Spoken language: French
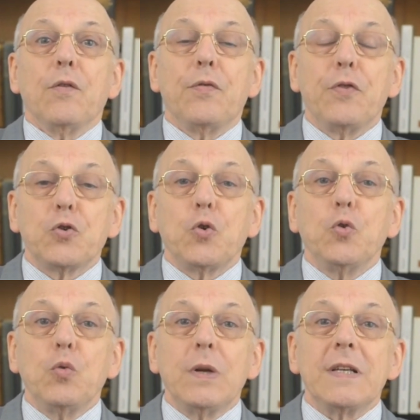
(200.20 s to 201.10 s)

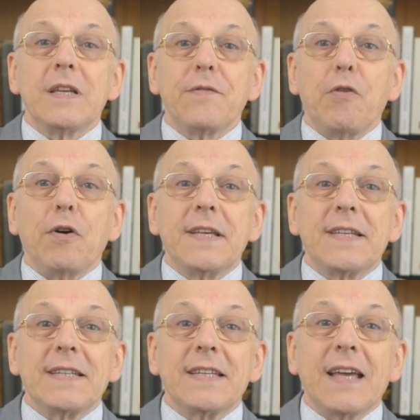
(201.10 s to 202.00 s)
faisons-nous les efforts
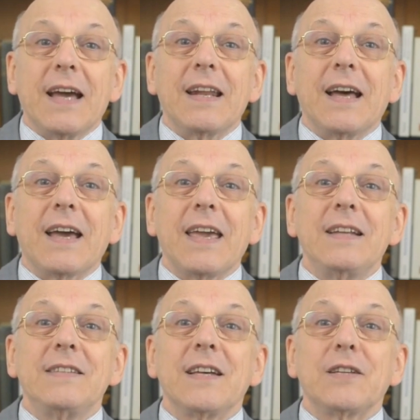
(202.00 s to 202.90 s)
nécessaires à la
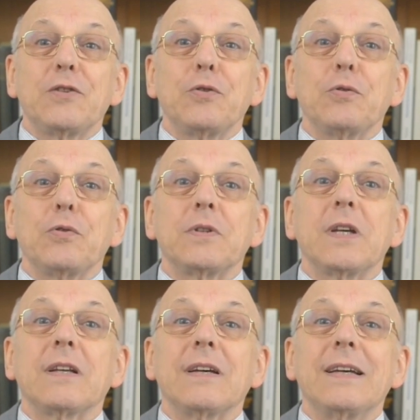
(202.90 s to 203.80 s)
réalisation de
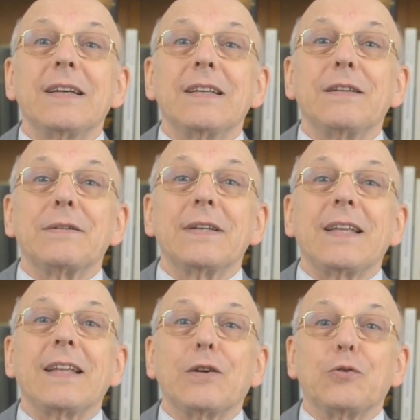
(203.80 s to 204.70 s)
cette,
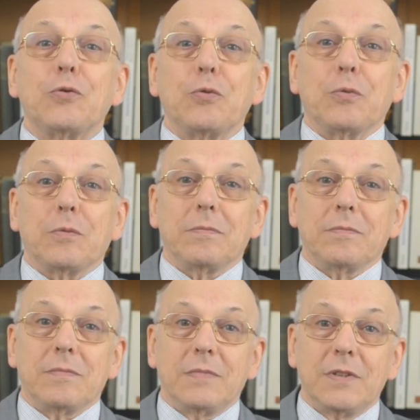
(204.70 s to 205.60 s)
intention
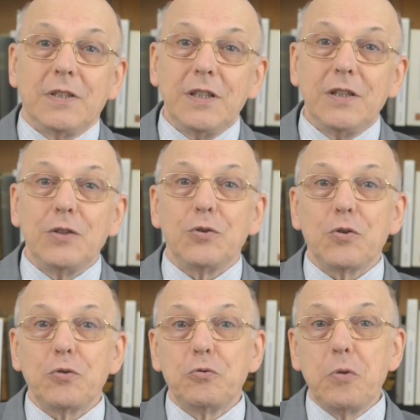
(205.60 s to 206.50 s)
Si
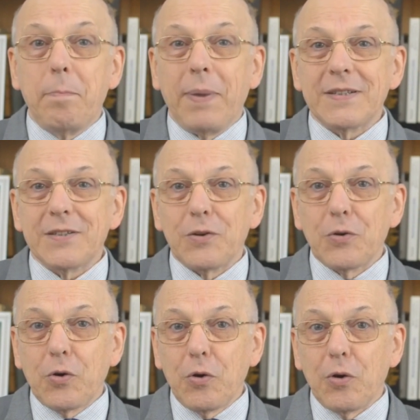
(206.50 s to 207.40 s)
je ne suis pas
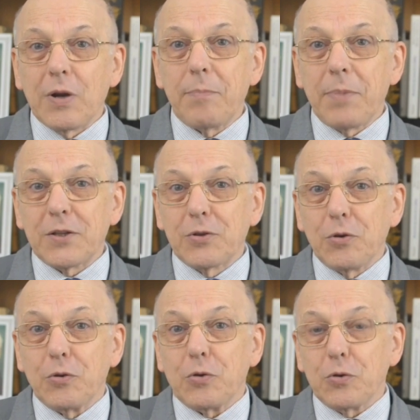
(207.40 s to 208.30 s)
encore la
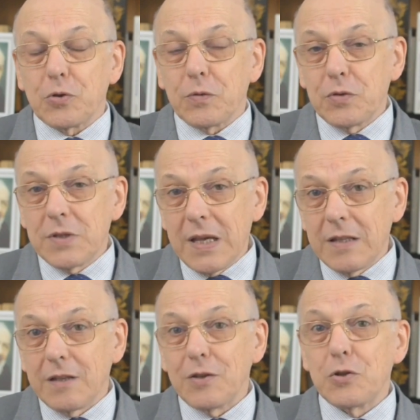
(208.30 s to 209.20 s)
personne que je veux
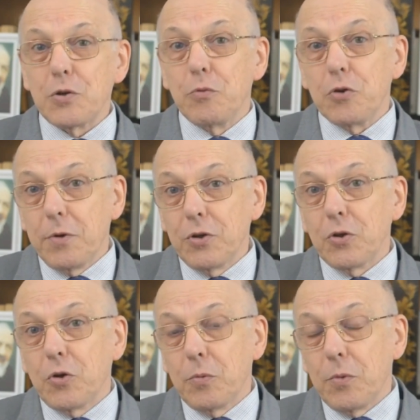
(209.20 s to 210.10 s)
être, je me
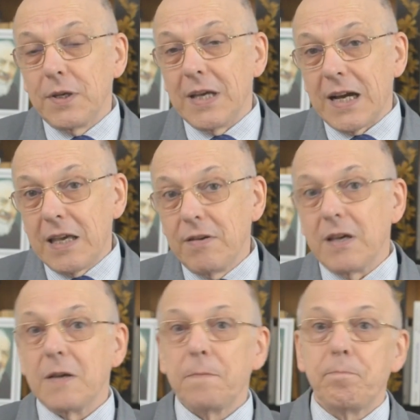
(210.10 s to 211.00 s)
demande comment y arriver.